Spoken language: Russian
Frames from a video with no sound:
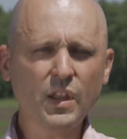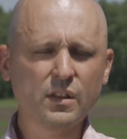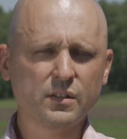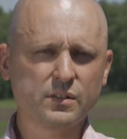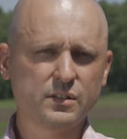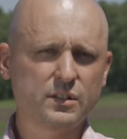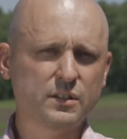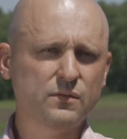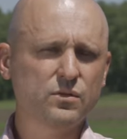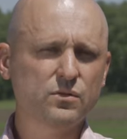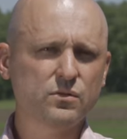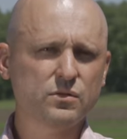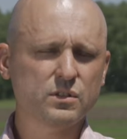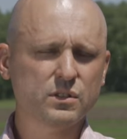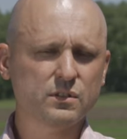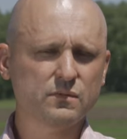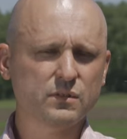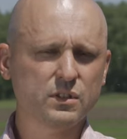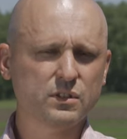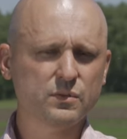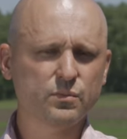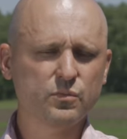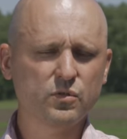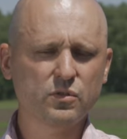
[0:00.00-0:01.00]
с
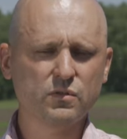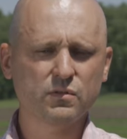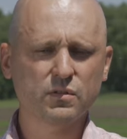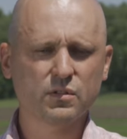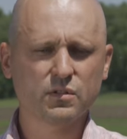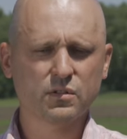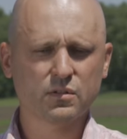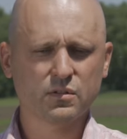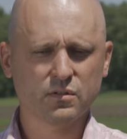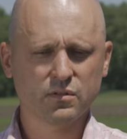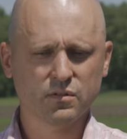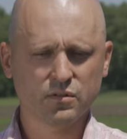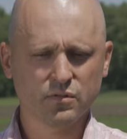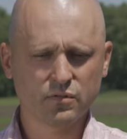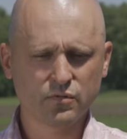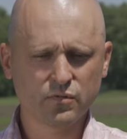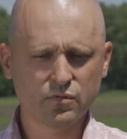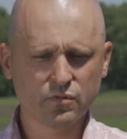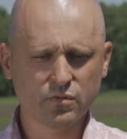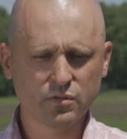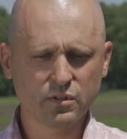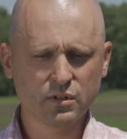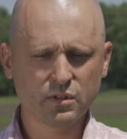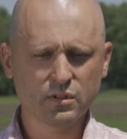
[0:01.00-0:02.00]
98 -го э,
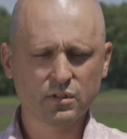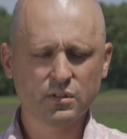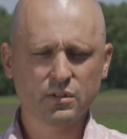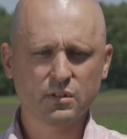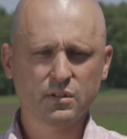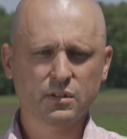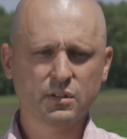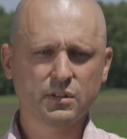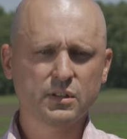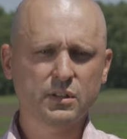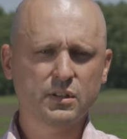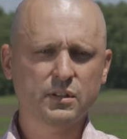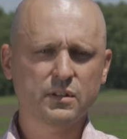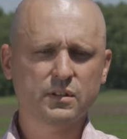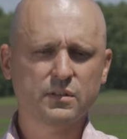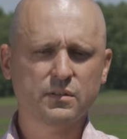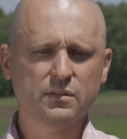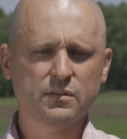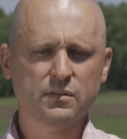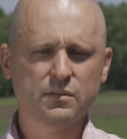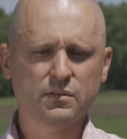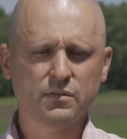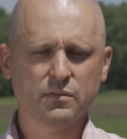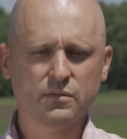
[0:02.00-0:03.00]
года, когда
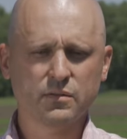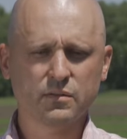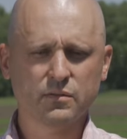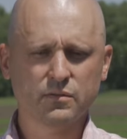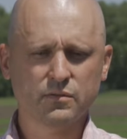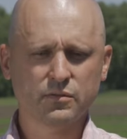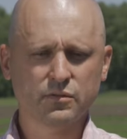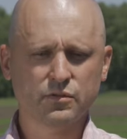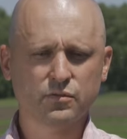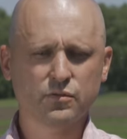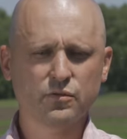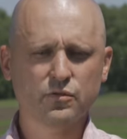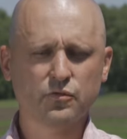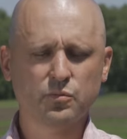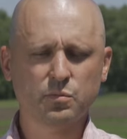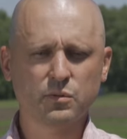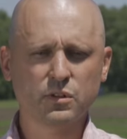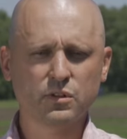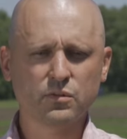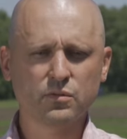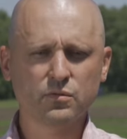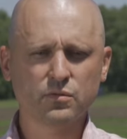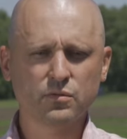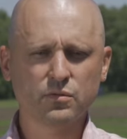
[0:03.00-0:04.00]
э, соей
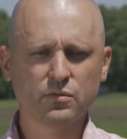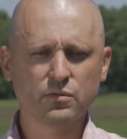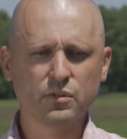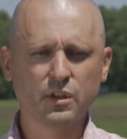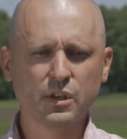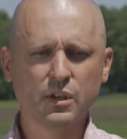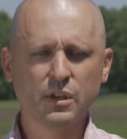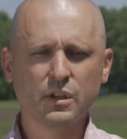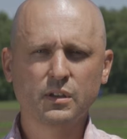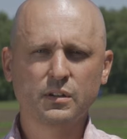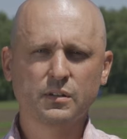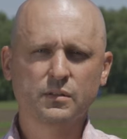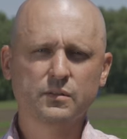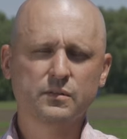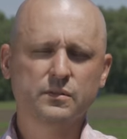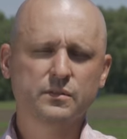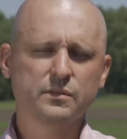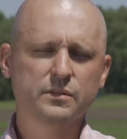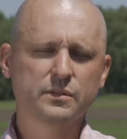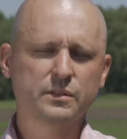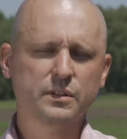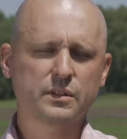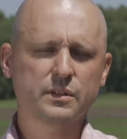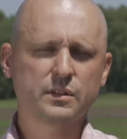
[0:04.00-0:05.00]
вплотную
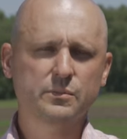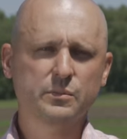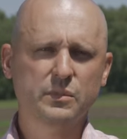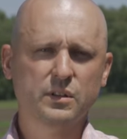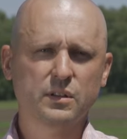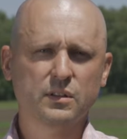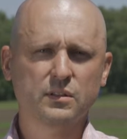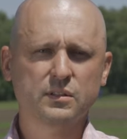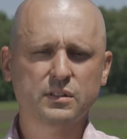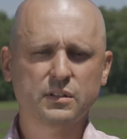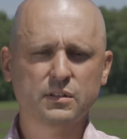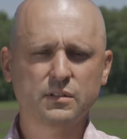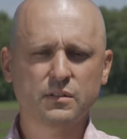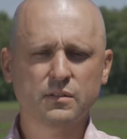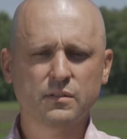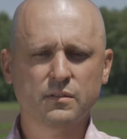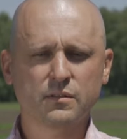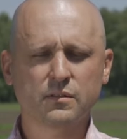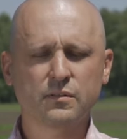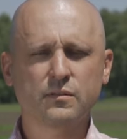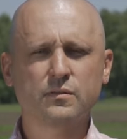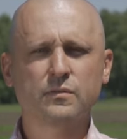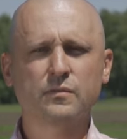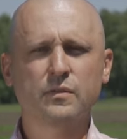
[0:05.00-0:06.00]
э,
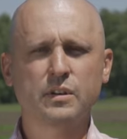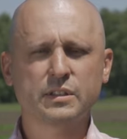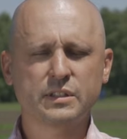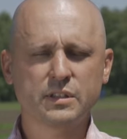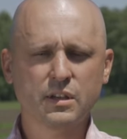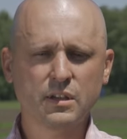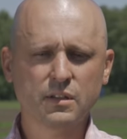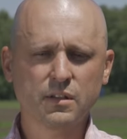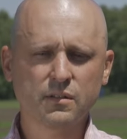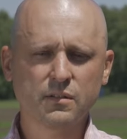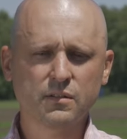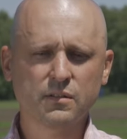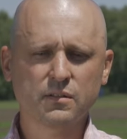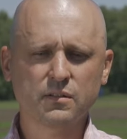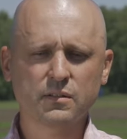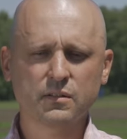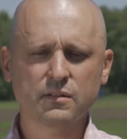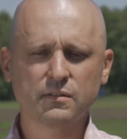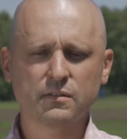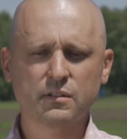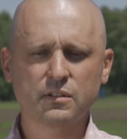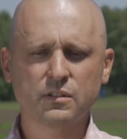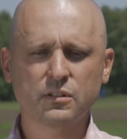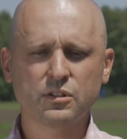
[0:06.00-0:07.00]
занимался Васякин
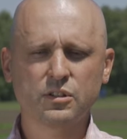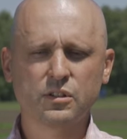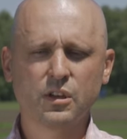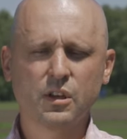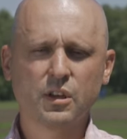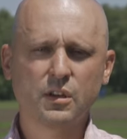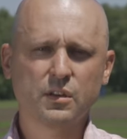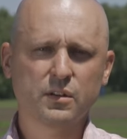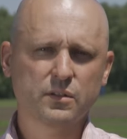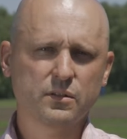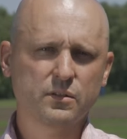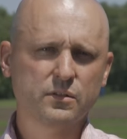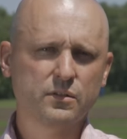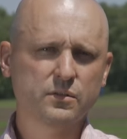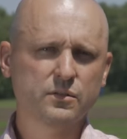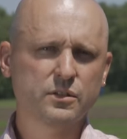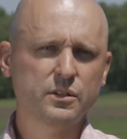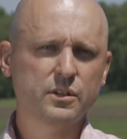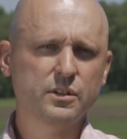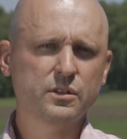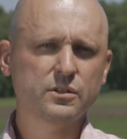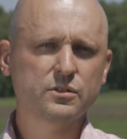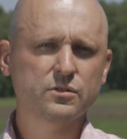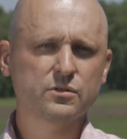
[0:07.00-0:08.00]
Николай Иванович,
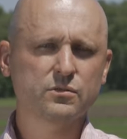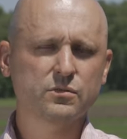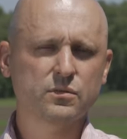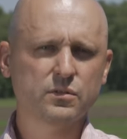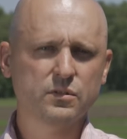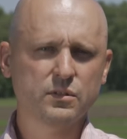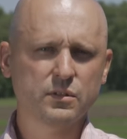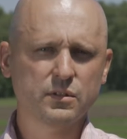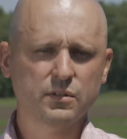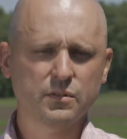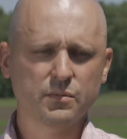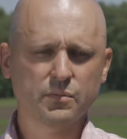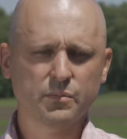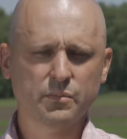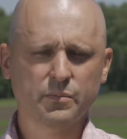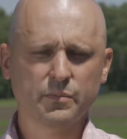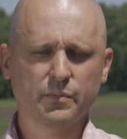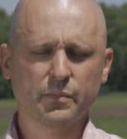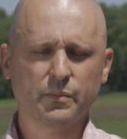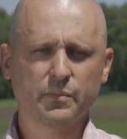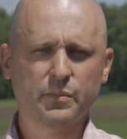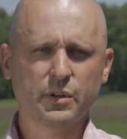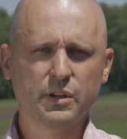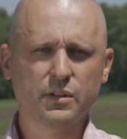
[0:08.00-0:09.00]
три сорта
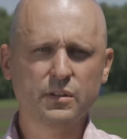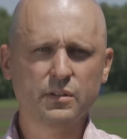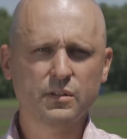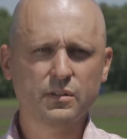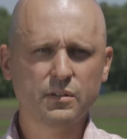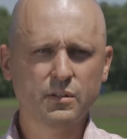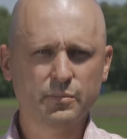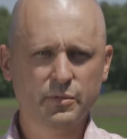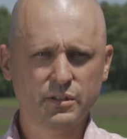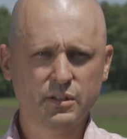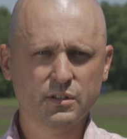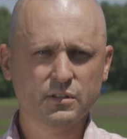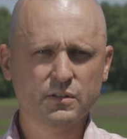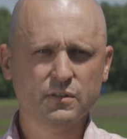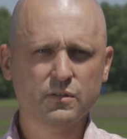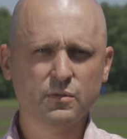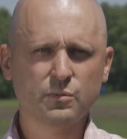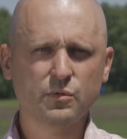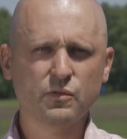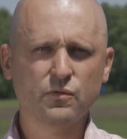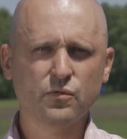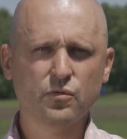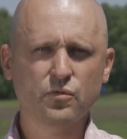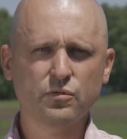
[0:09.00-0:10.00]
при
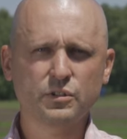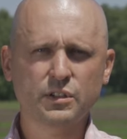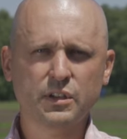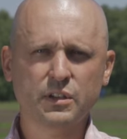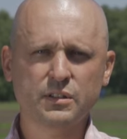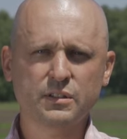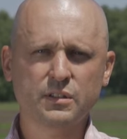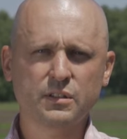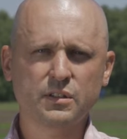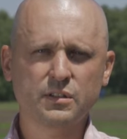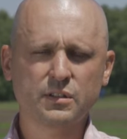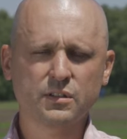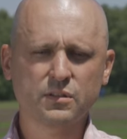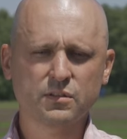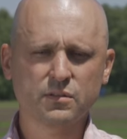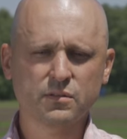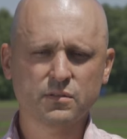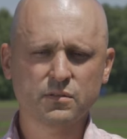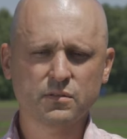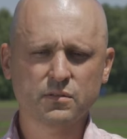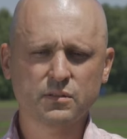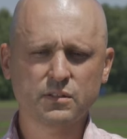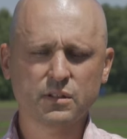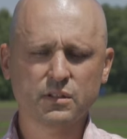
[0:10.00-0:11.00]
непосредственном его участии эти
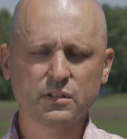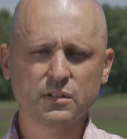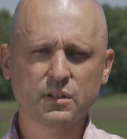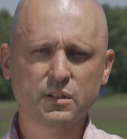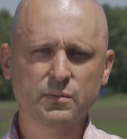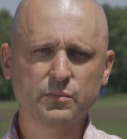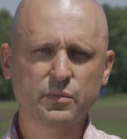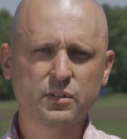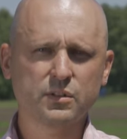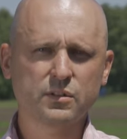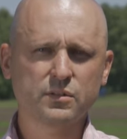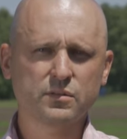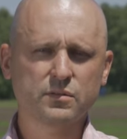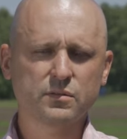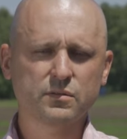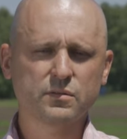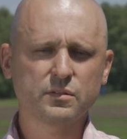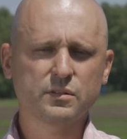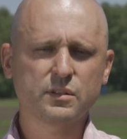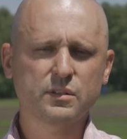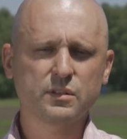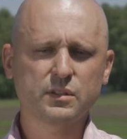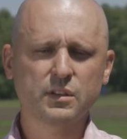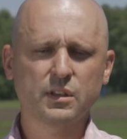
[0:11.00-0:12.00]
сорта были
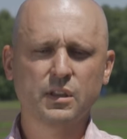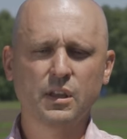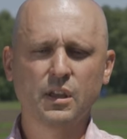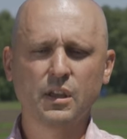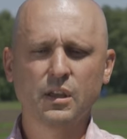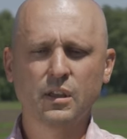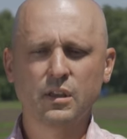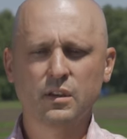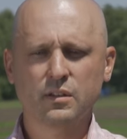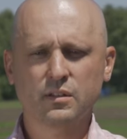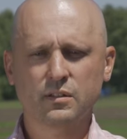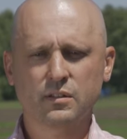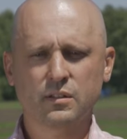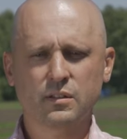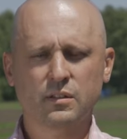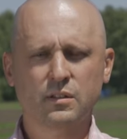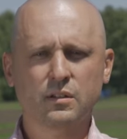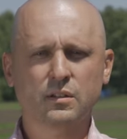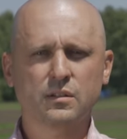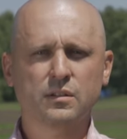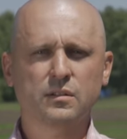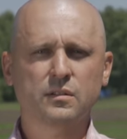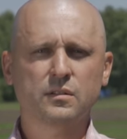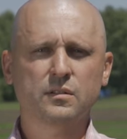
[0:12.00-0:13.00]
созданы.
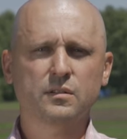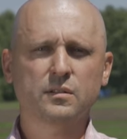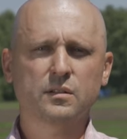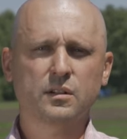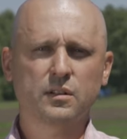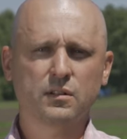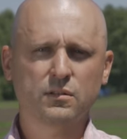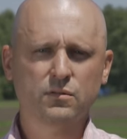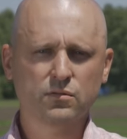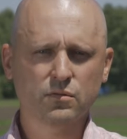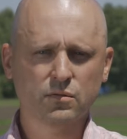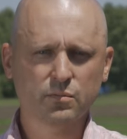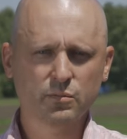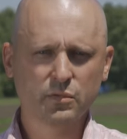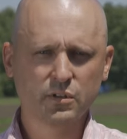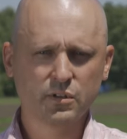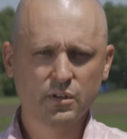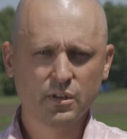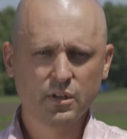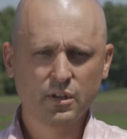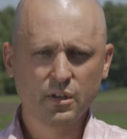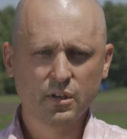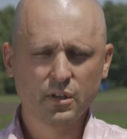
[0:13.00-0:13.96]
Это Алтом